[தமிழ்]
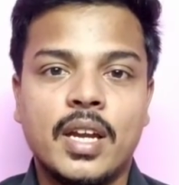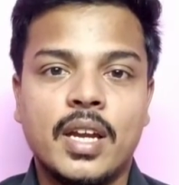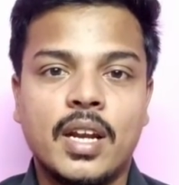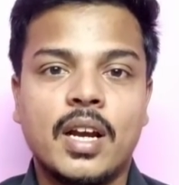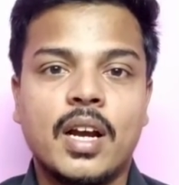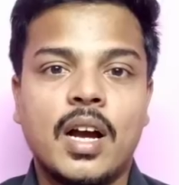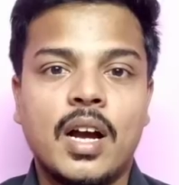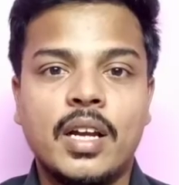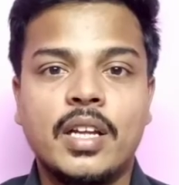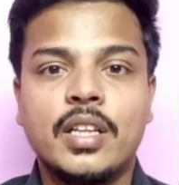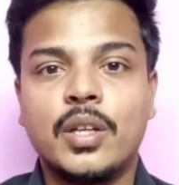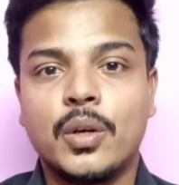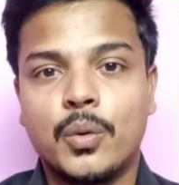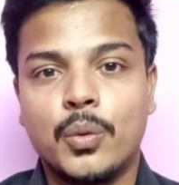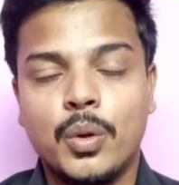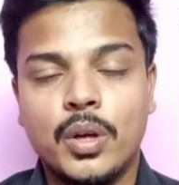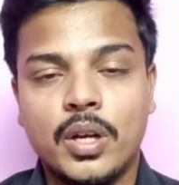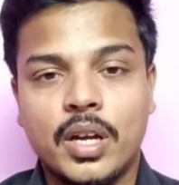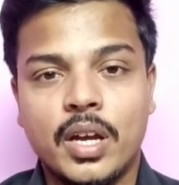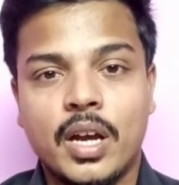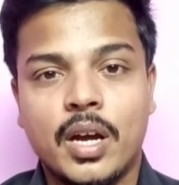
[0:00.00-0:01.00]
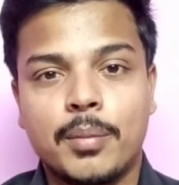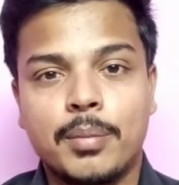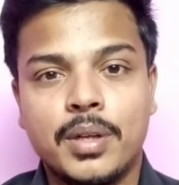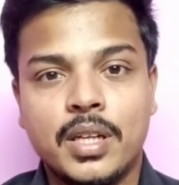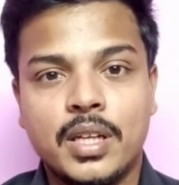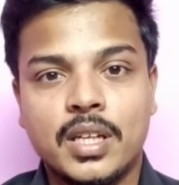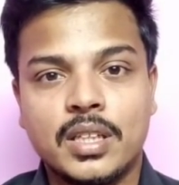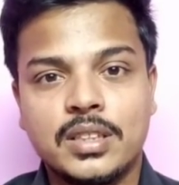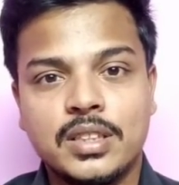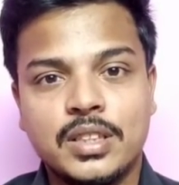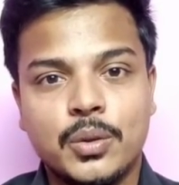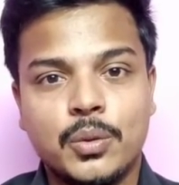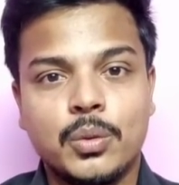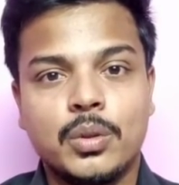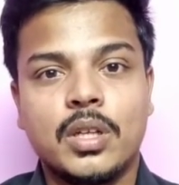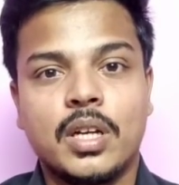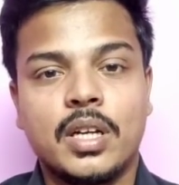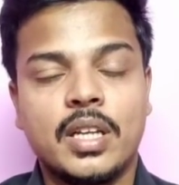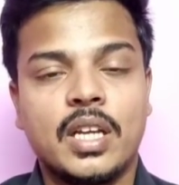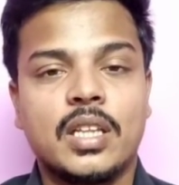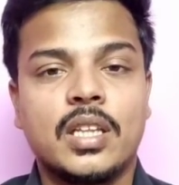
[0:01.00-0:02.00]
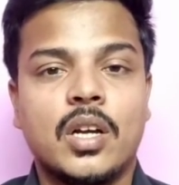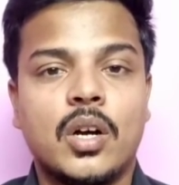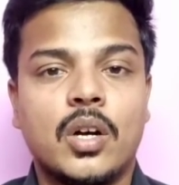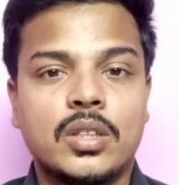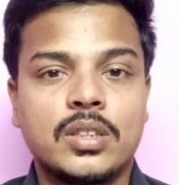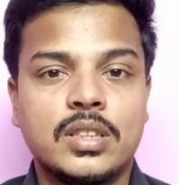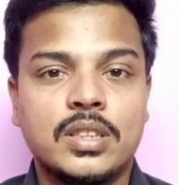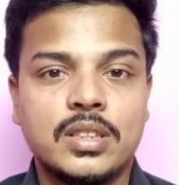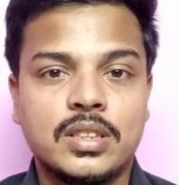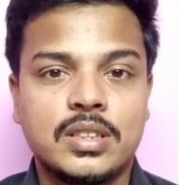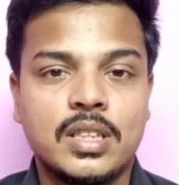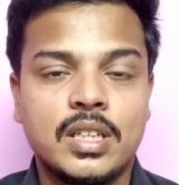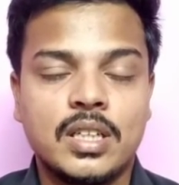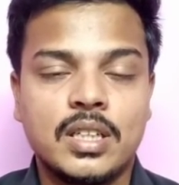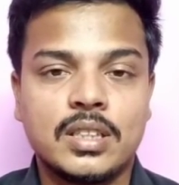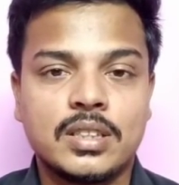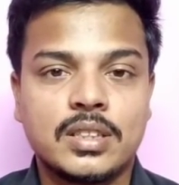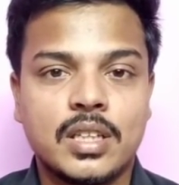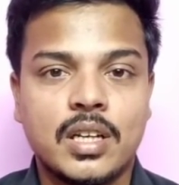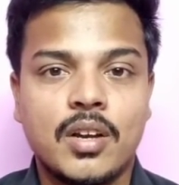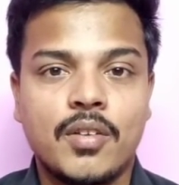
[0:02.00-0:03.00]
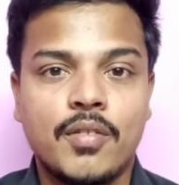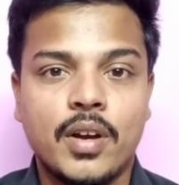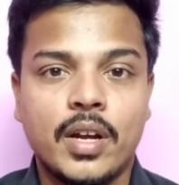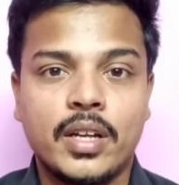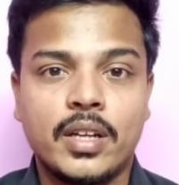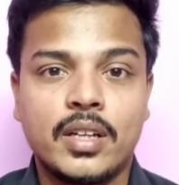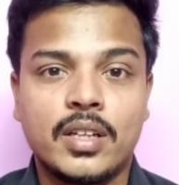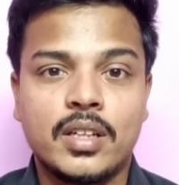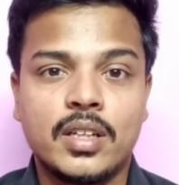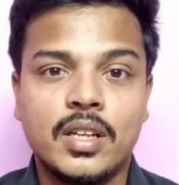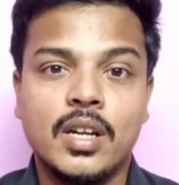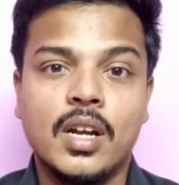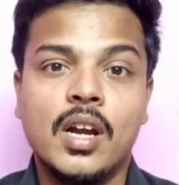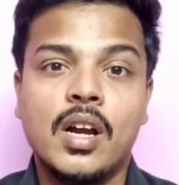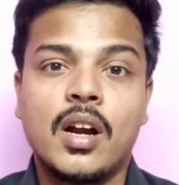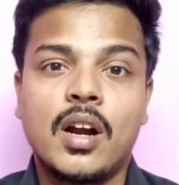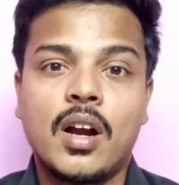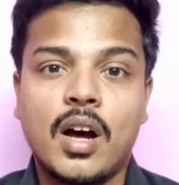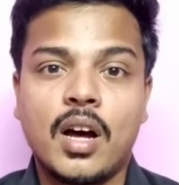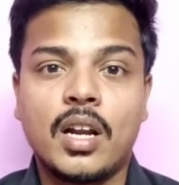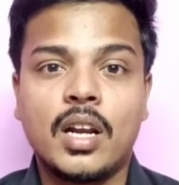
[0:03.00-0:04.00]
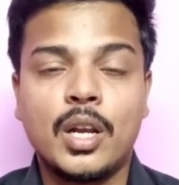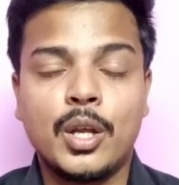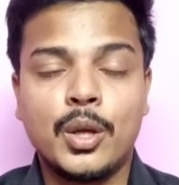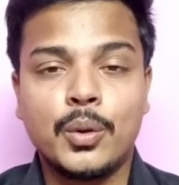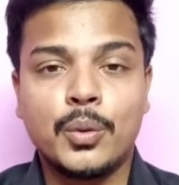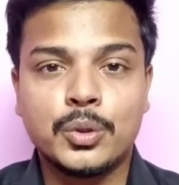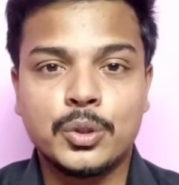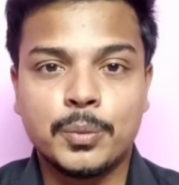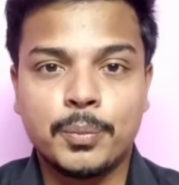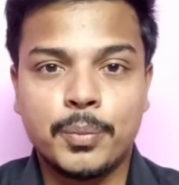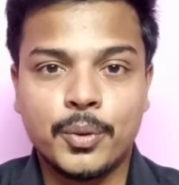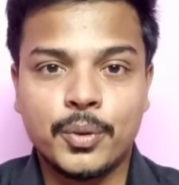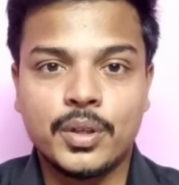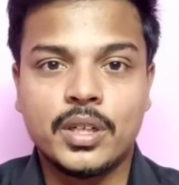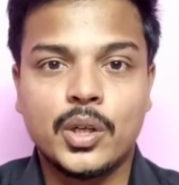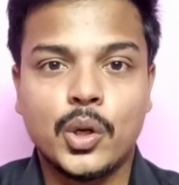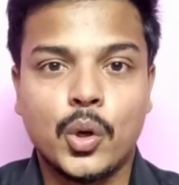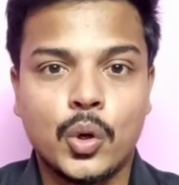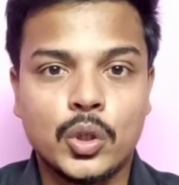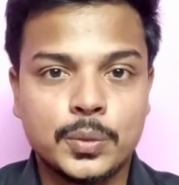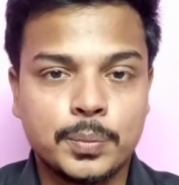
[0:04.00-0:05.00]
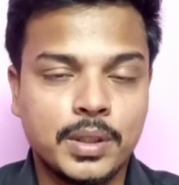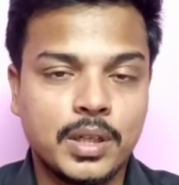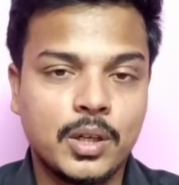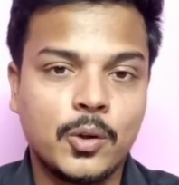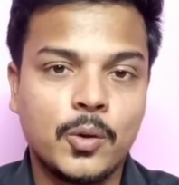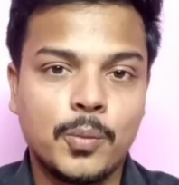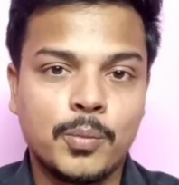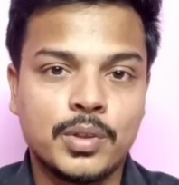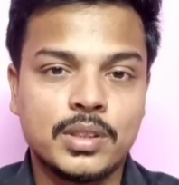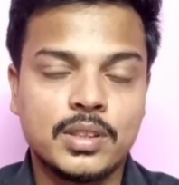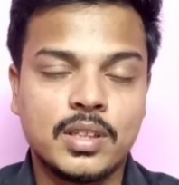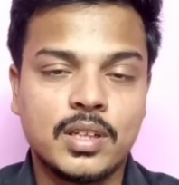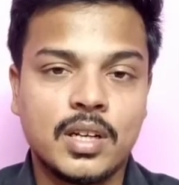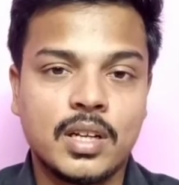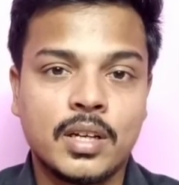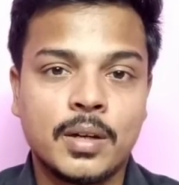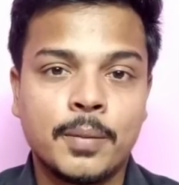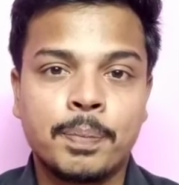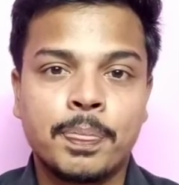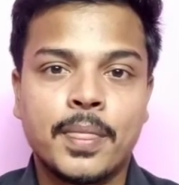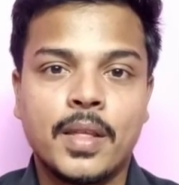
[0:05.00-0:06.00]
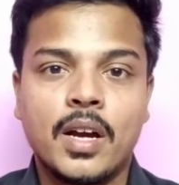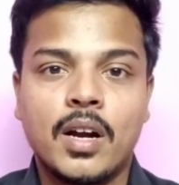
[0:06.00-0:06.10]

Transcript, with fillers: எனக்காக இதை கொடுங்க அப்படின்னு கெஞ்சி கூத்தாடி அந்த ஆக்சிஜன் சிலிண்டர்ஸ் எல்லாம் வாங்கிக்கிட்டு கார்லேயும் கொஞ்சம் போட்டுக்கிட்டு ஹாஸ்பிட்டலுக்கும் வந்துடுறார்